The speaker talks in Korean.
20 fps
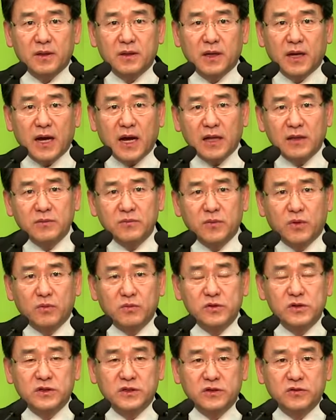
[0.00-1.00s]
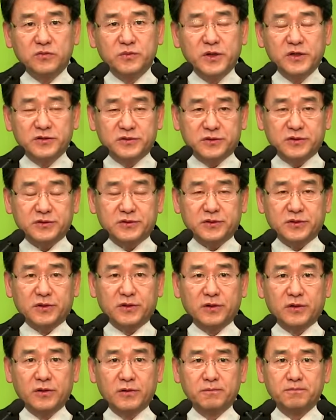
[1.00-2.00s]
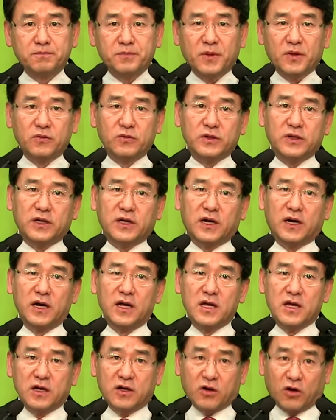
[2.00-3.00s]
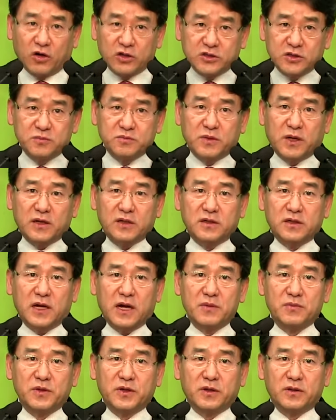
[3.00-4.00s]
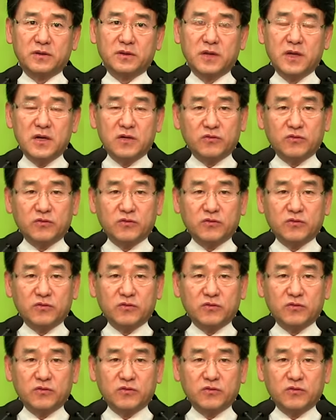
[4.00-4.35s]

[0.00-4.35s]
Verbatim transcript: 한 몸을 이룸에 있어서 우리가 거짓말을 하면